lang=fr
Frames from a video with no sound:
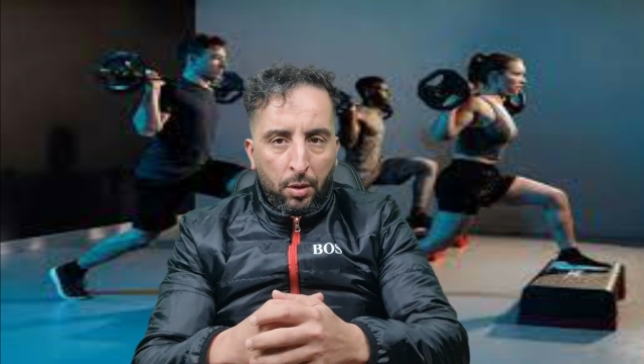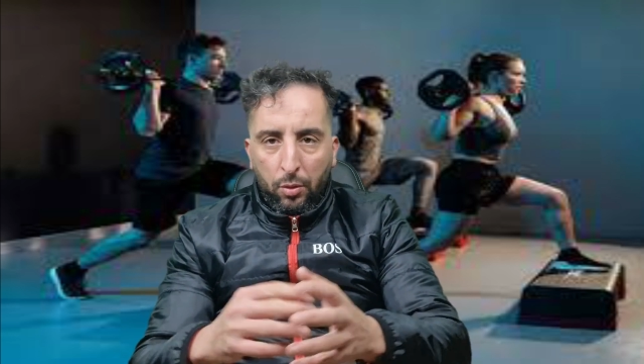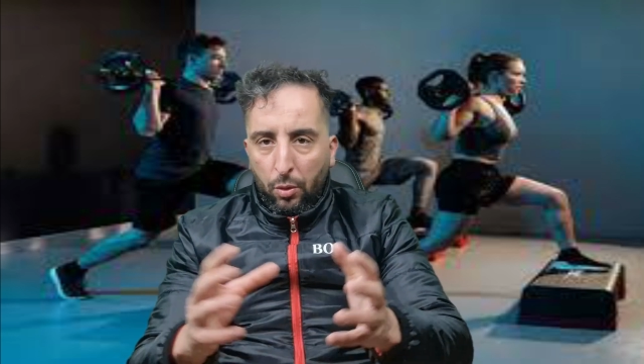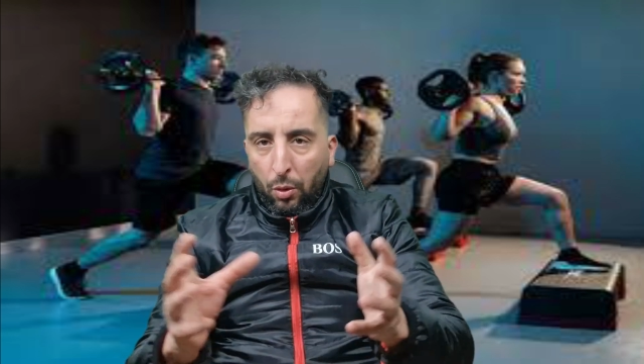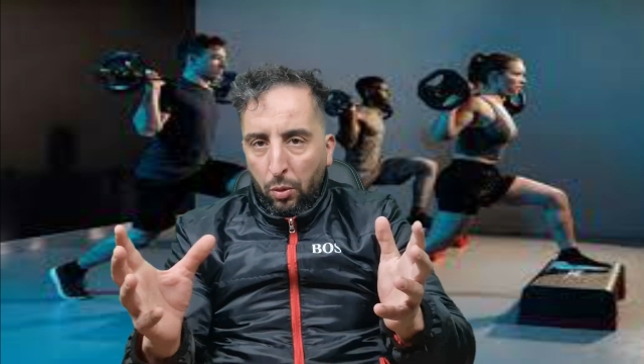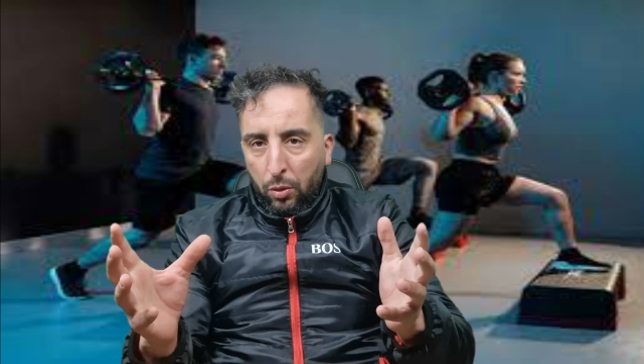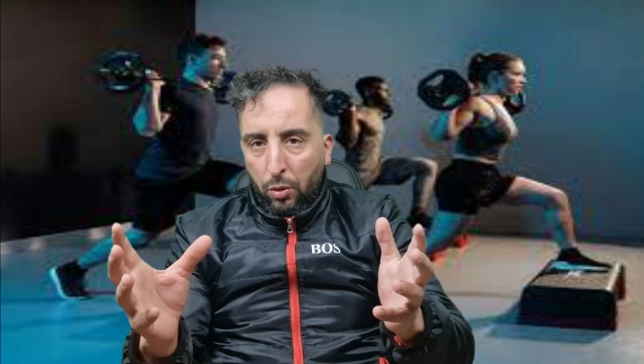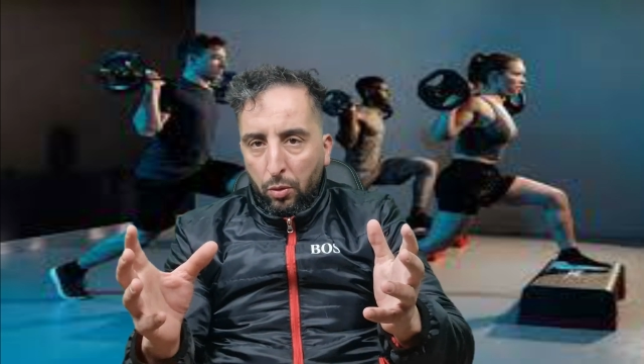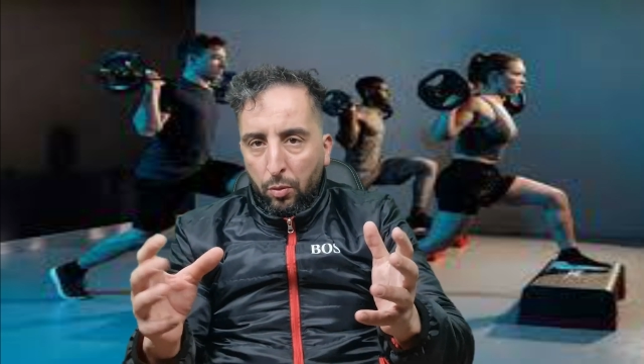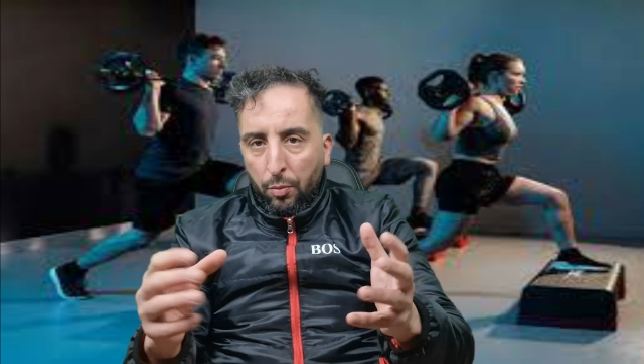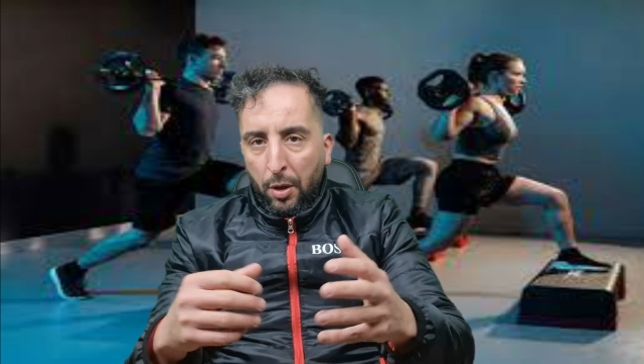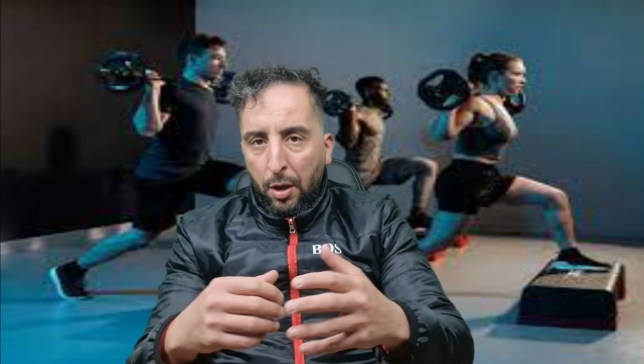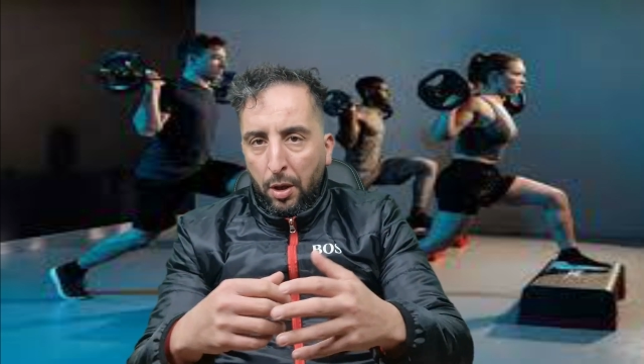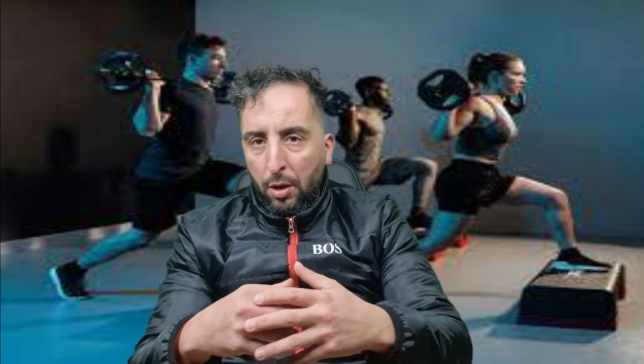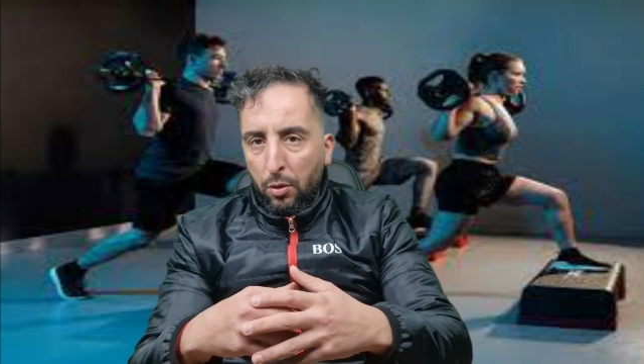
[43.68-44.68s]
Donc, au
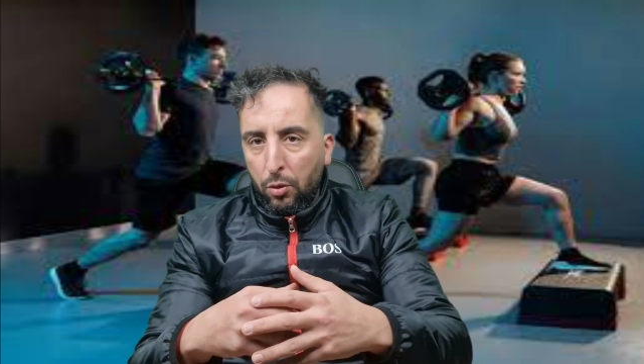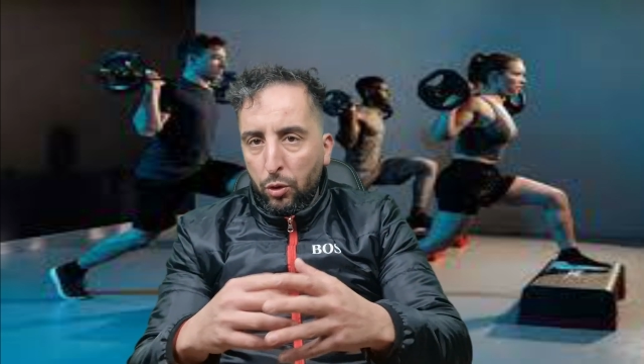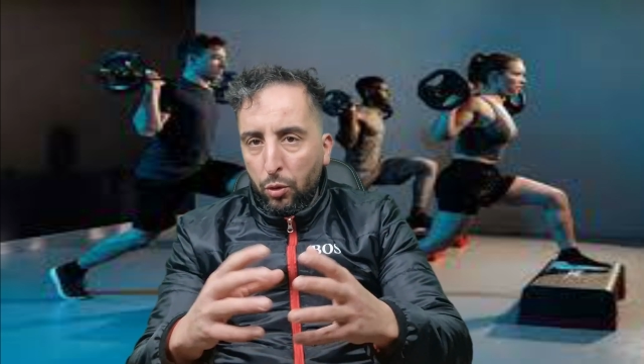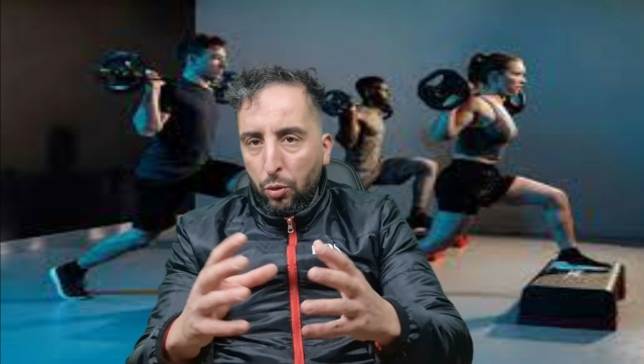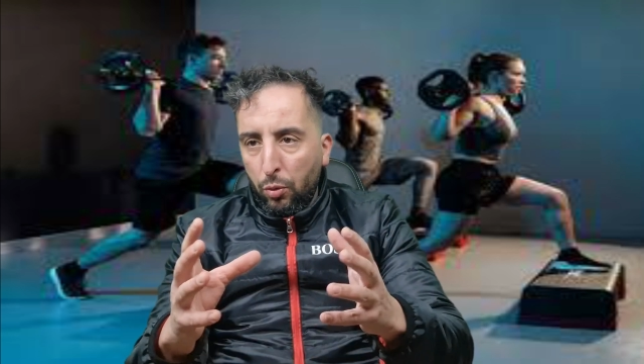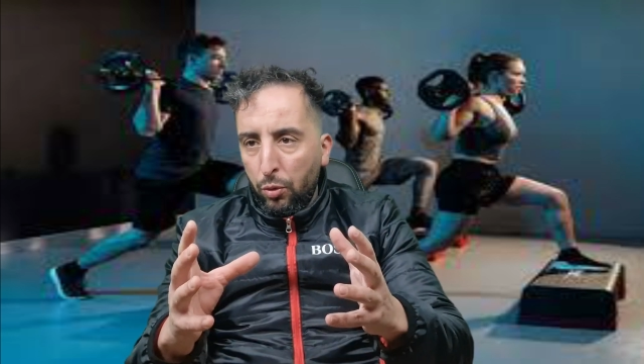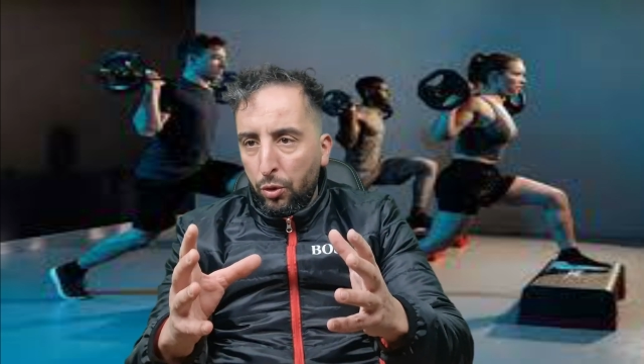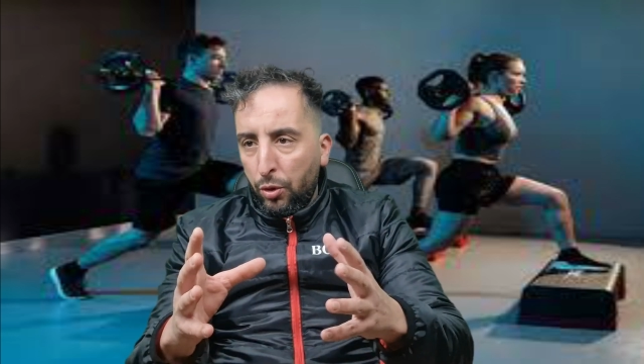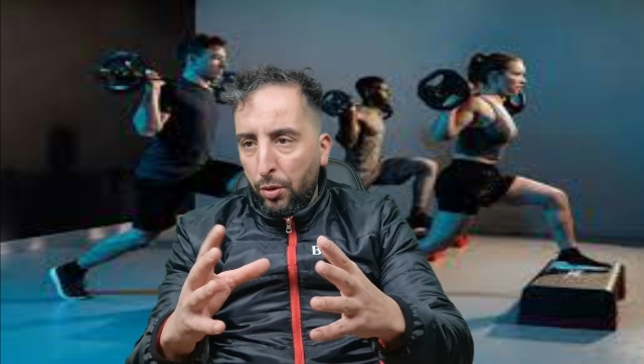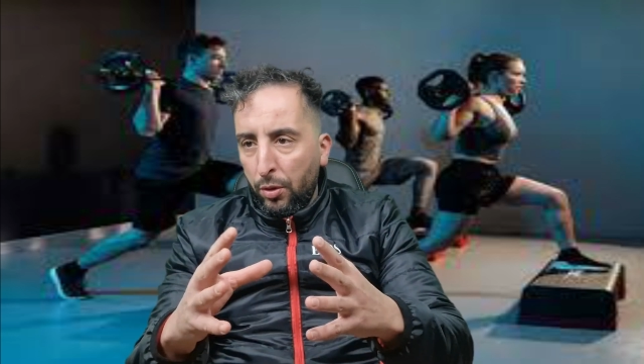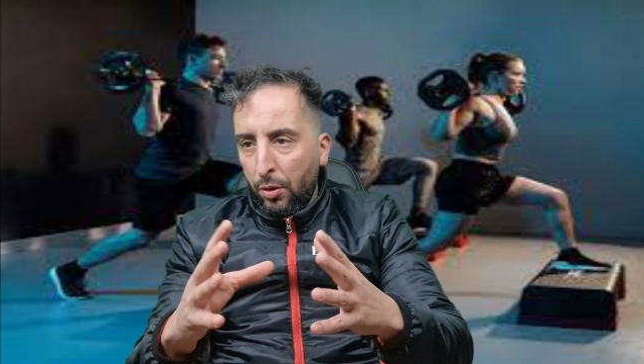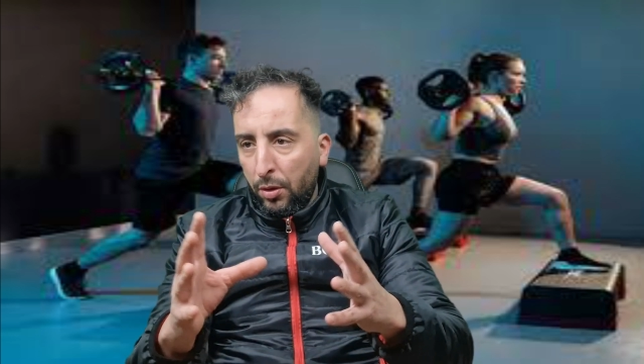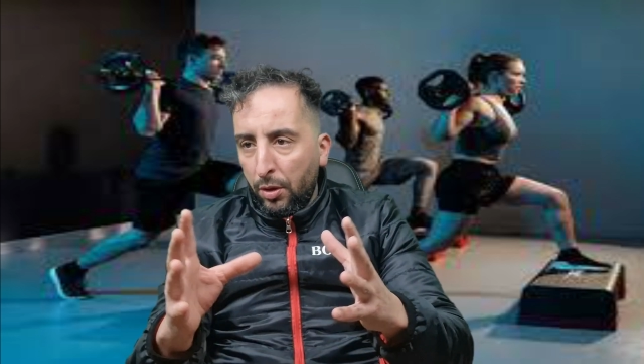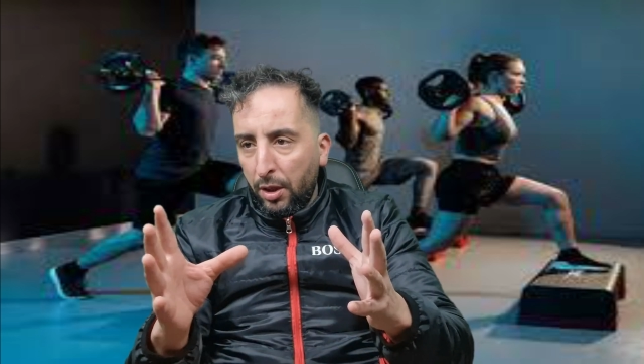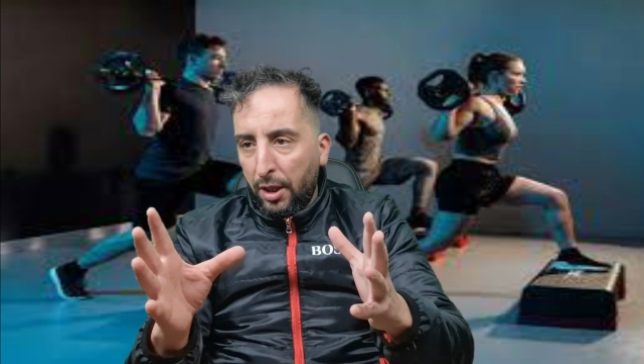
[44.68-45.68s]
moins, le jour où je suis
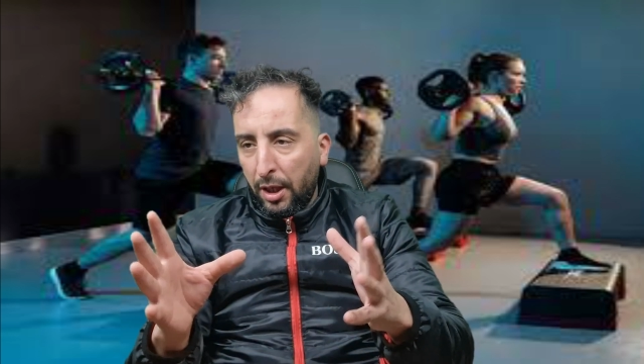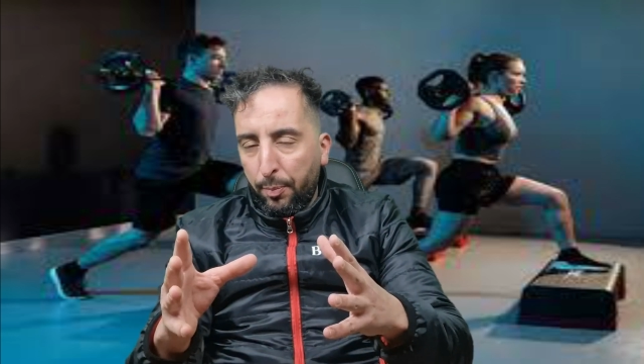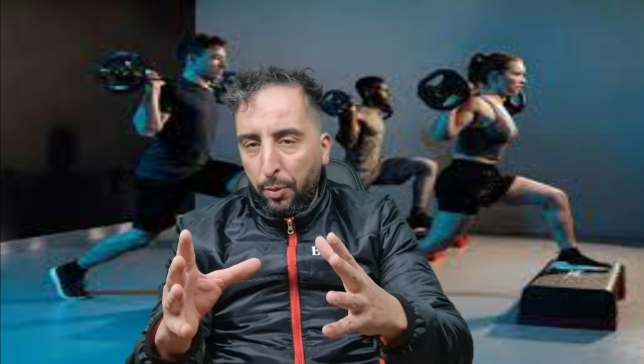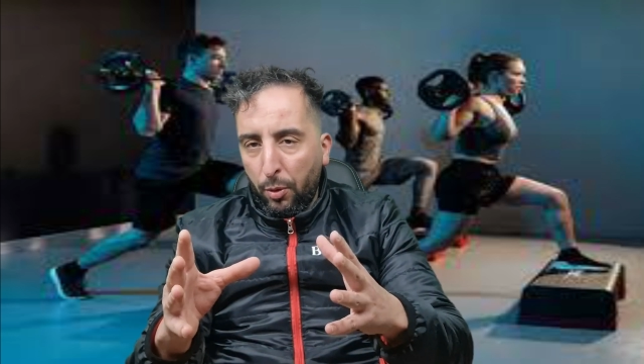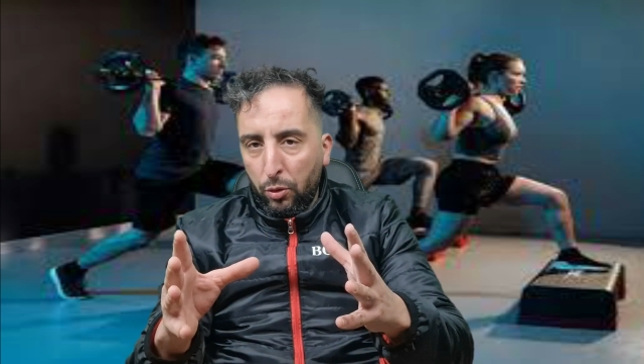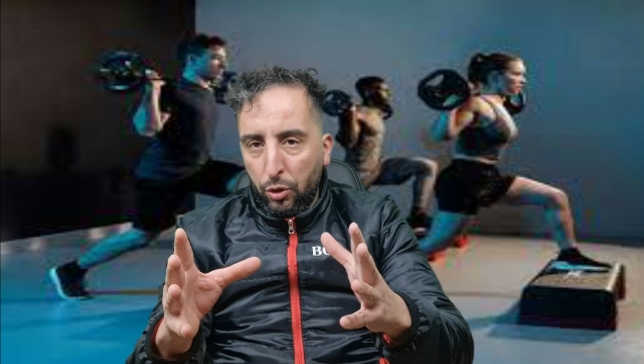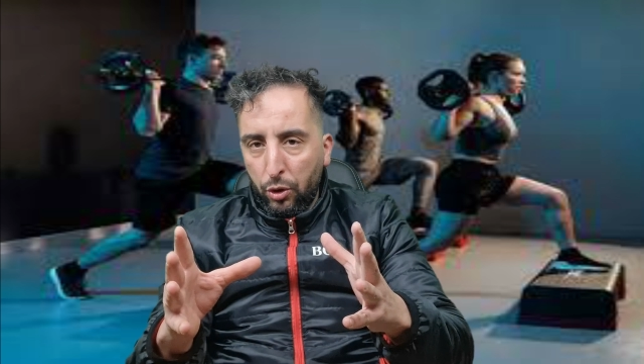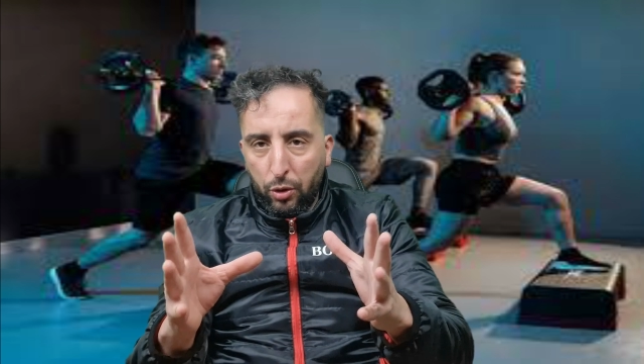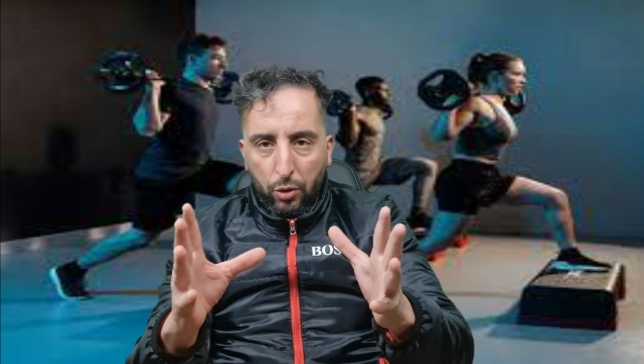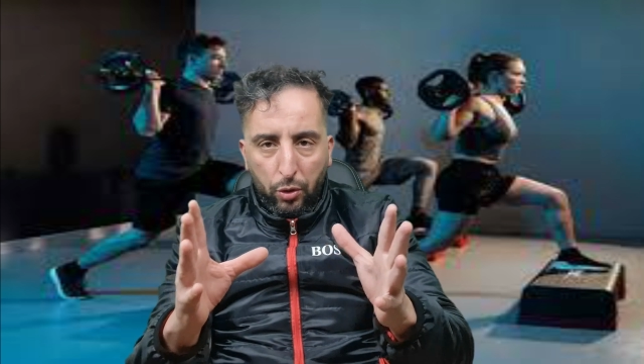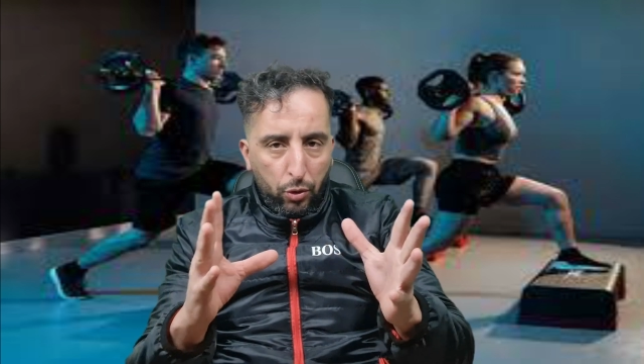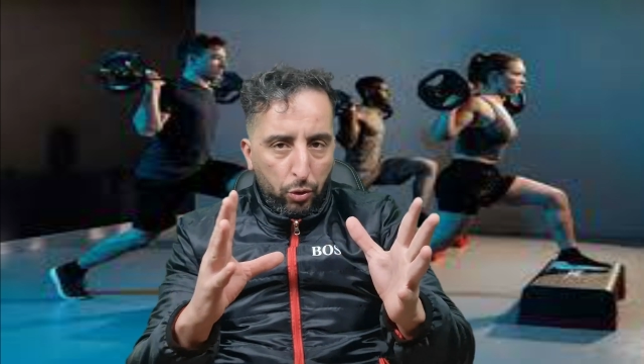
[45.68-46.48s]
dans les quatre planches,